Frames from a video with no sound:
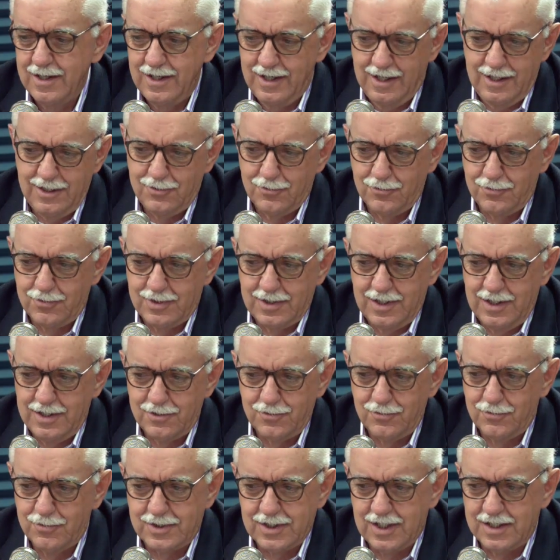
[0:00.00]
es un, es
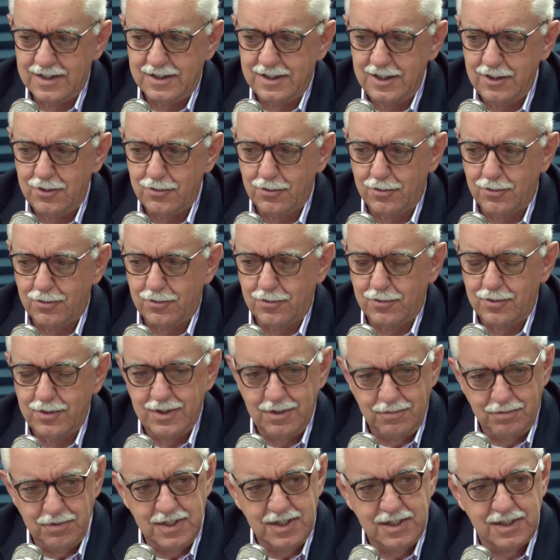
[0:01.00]
un tránsito
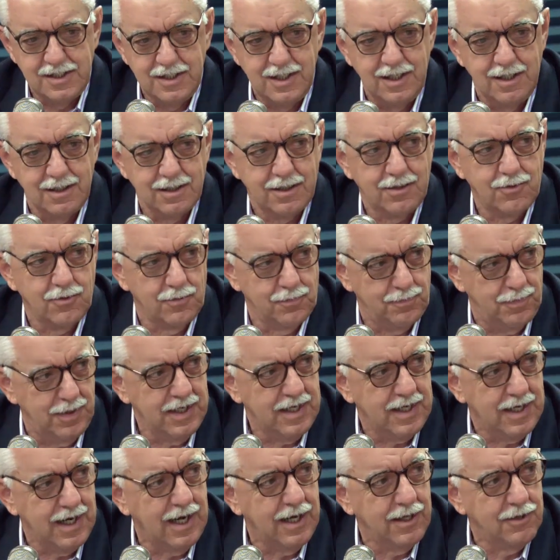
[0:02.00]
difícil,
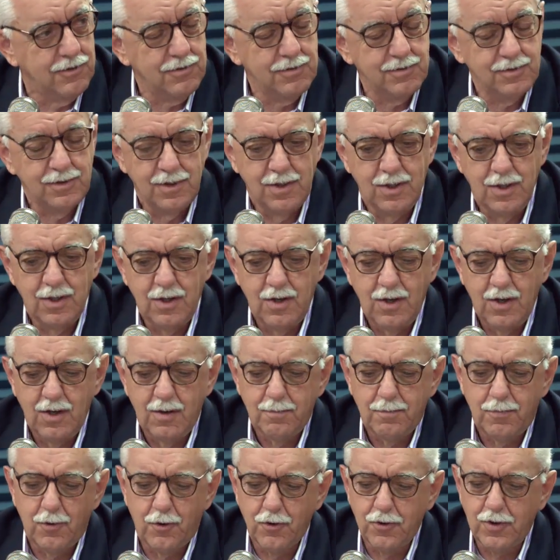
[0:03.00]
complicado,
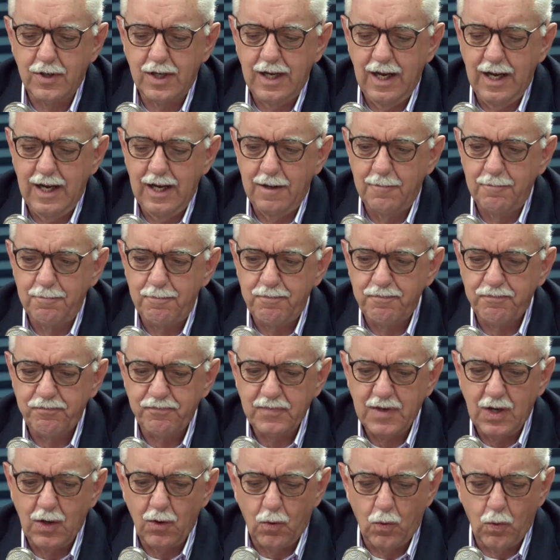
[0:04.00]
porque
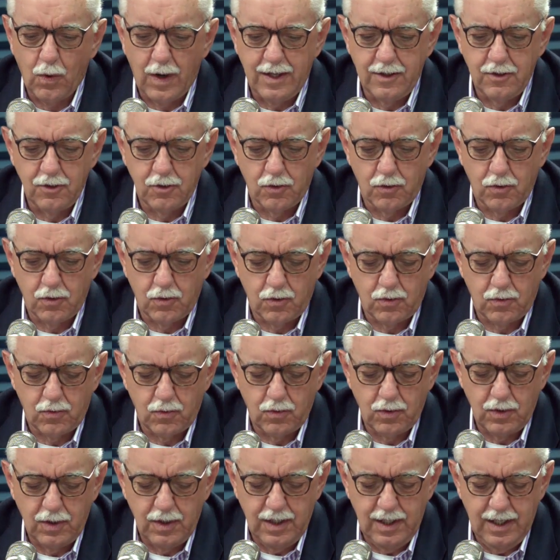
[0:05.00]
cuando
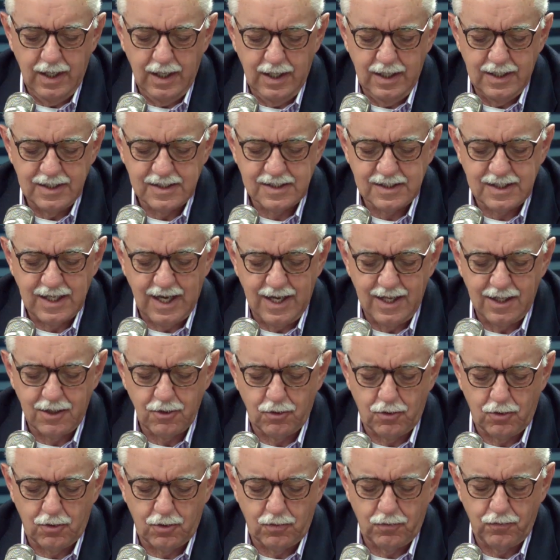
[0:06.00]
el
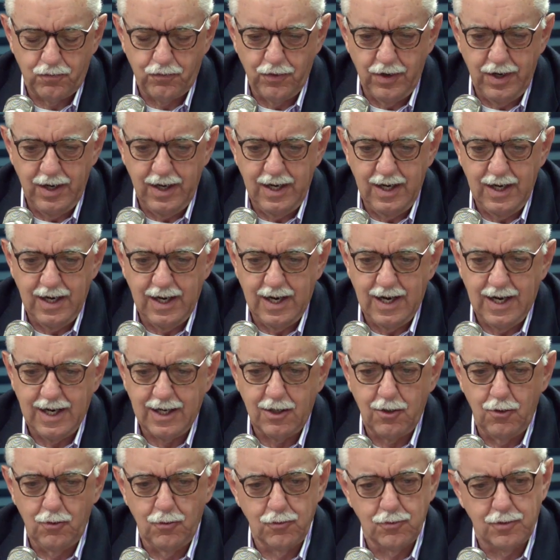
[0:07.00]
Estado fue
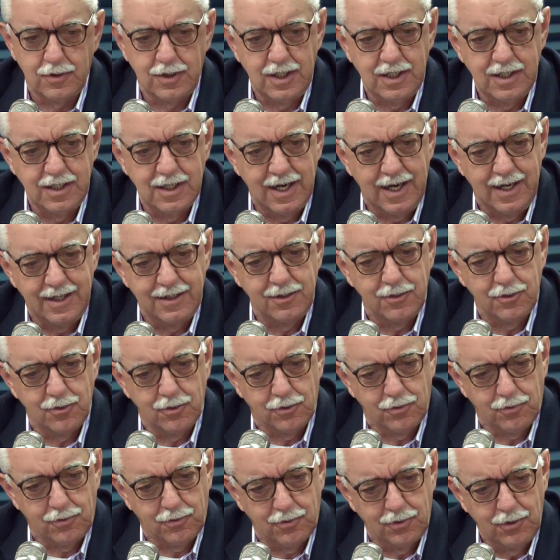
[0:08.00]

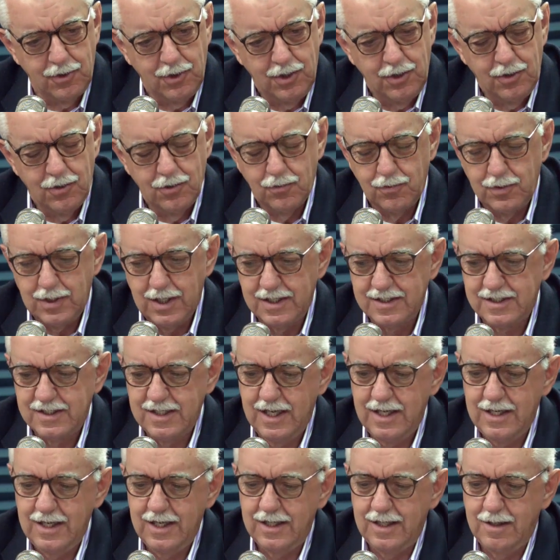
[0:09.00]
aglutinando una
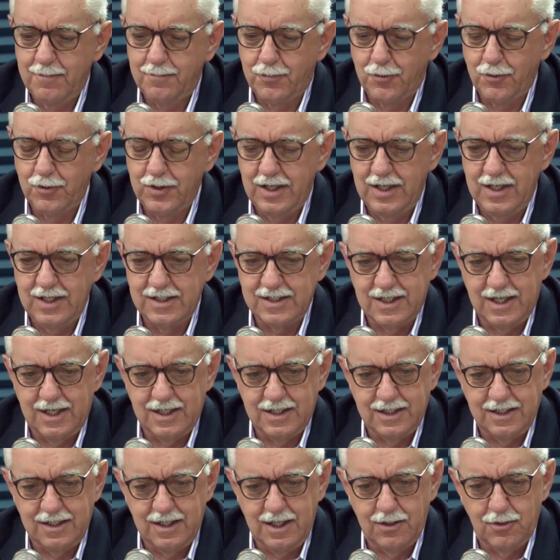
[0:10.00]
serie de poderes
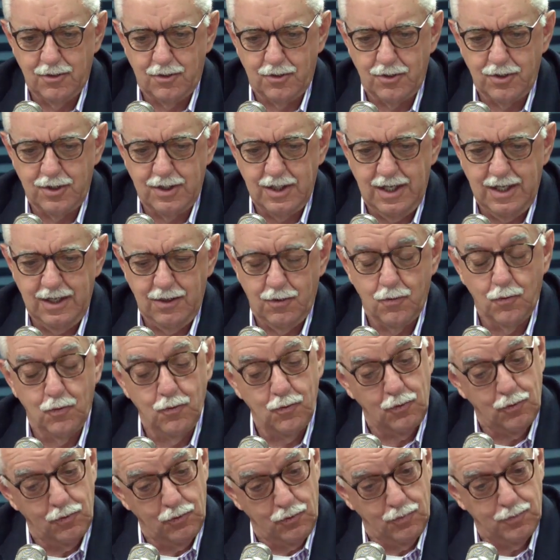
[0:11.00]
alrededor de
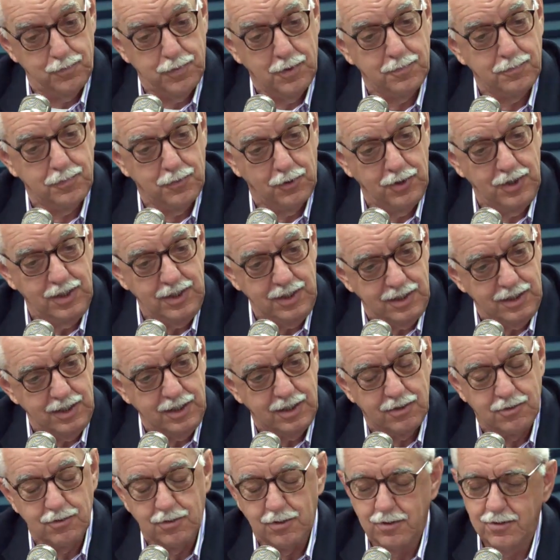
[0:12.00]
un grupo
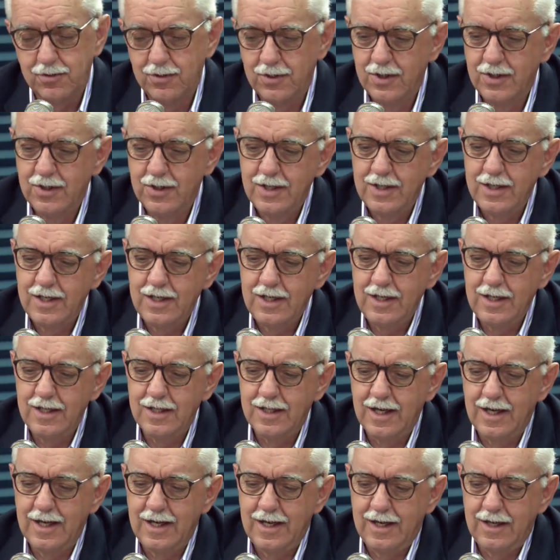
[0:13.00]
político y
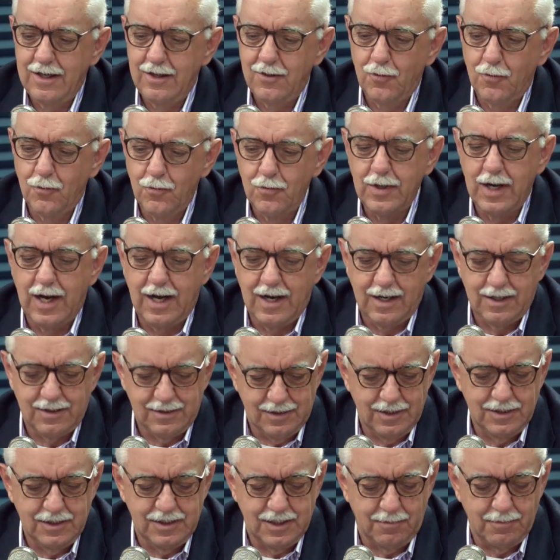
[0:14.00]
de una,
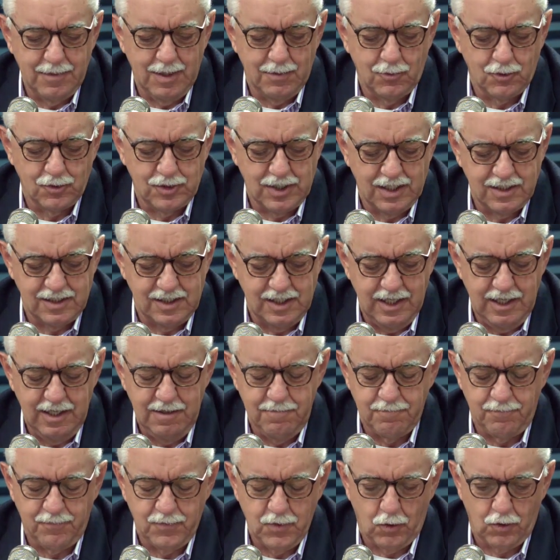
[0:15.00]
llamemos
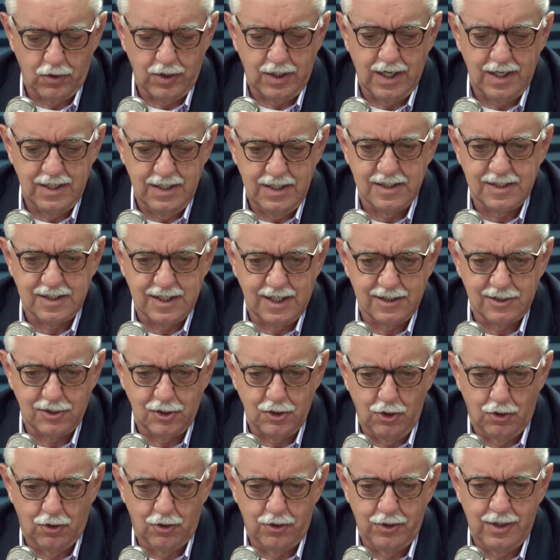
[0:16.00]
así,
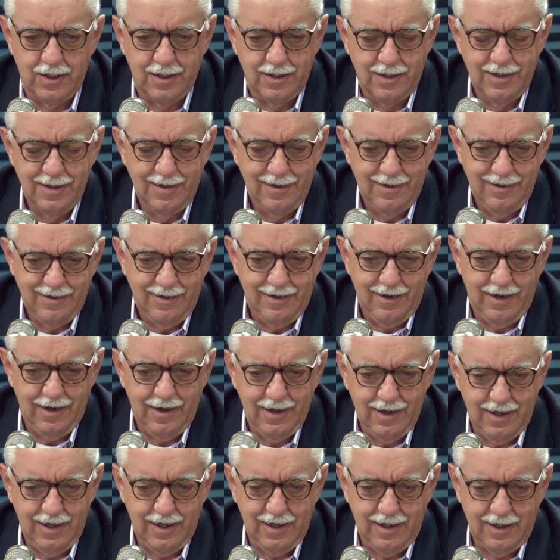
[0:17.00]
organización
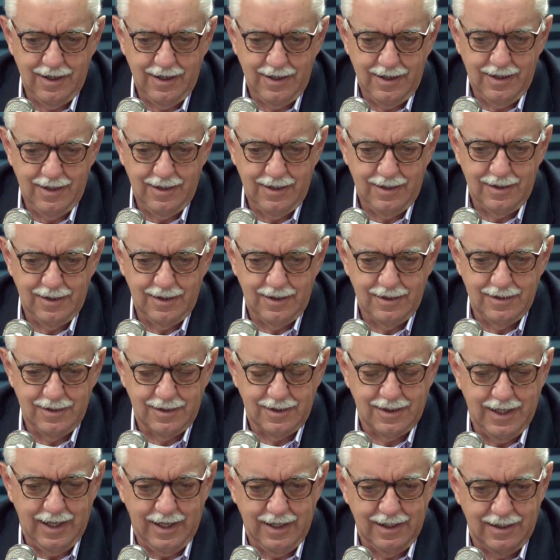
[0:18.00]
eh,
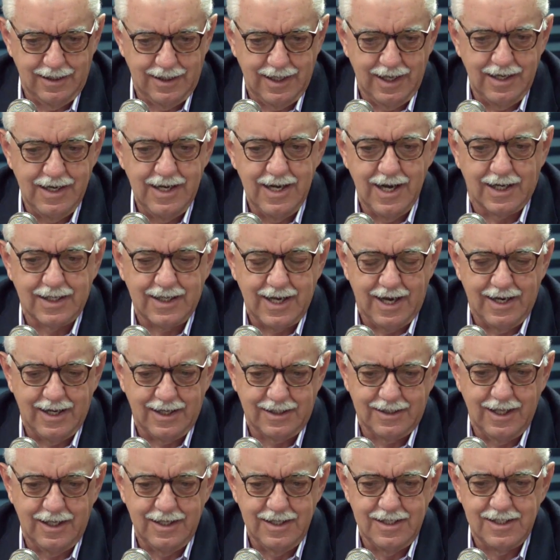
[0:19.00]
que tenía
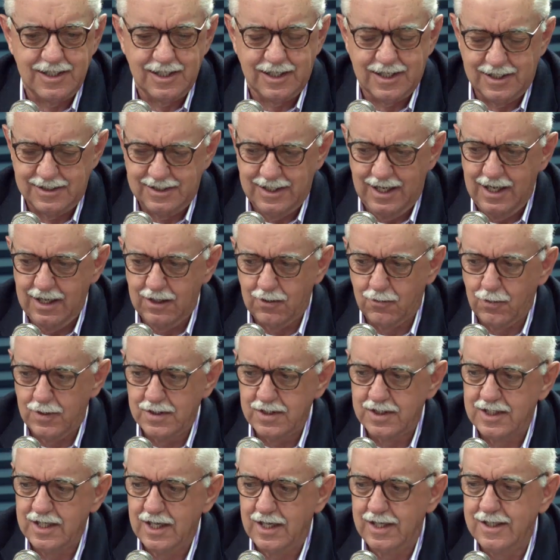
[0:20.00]
características
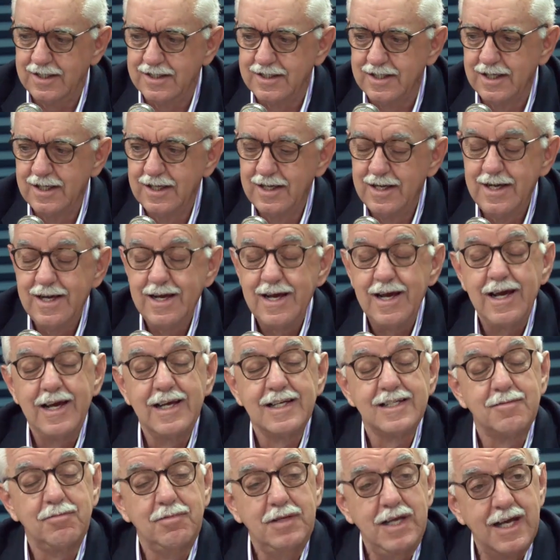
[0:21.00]
delincuenciales,
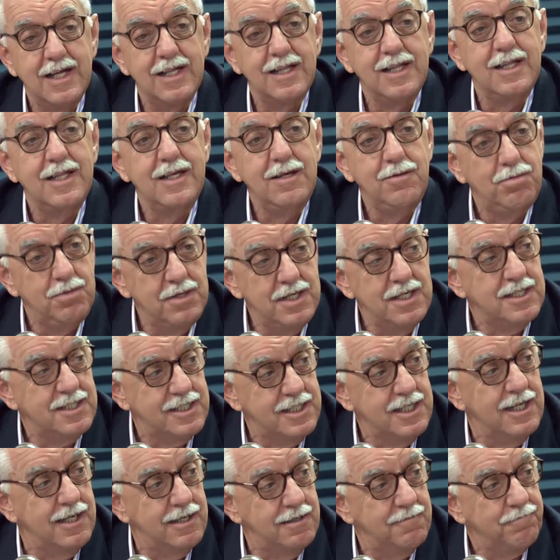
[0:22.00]
es bien
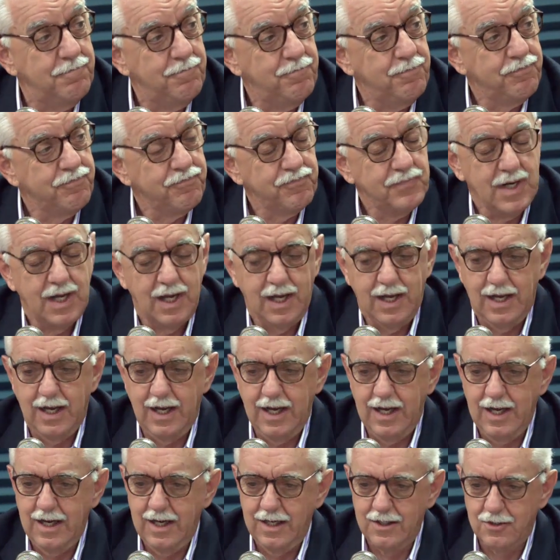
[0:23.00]
difícil
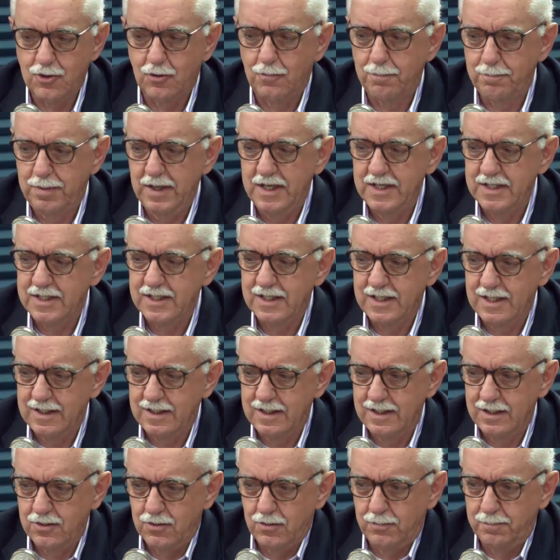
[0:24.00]
eh, romper,
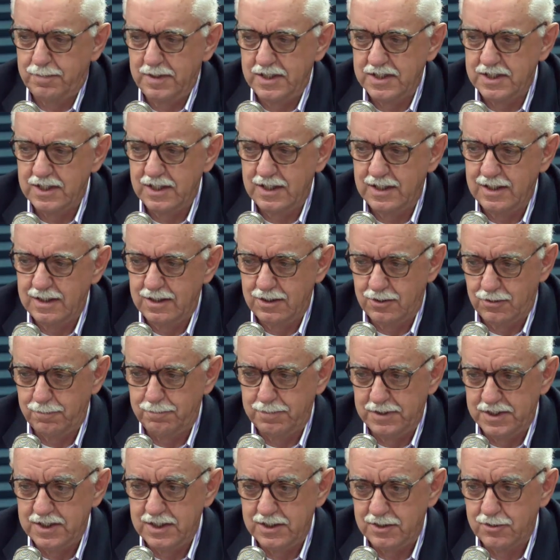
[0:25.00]
romper,
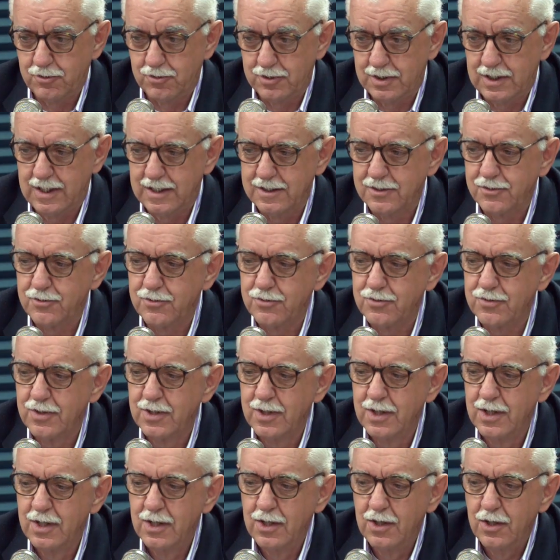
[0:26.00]
romper esos lazos.
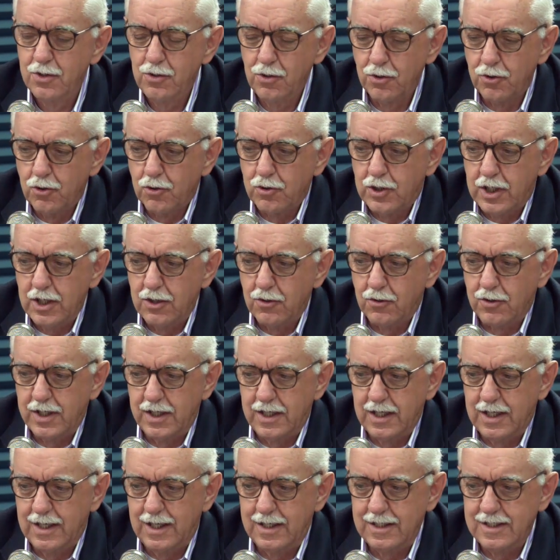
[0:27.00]
Yo no quiero
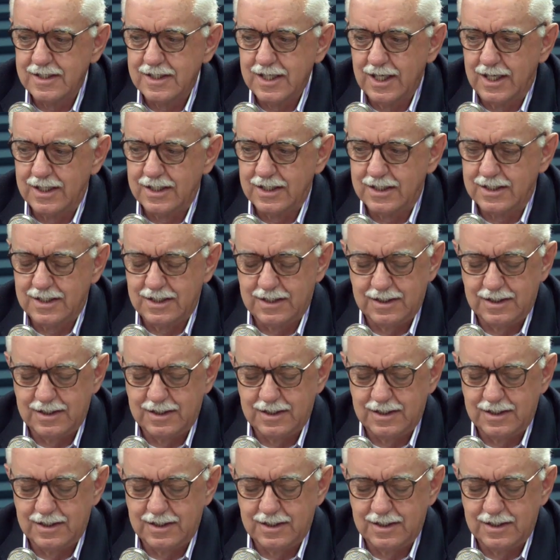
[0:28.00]
generalizar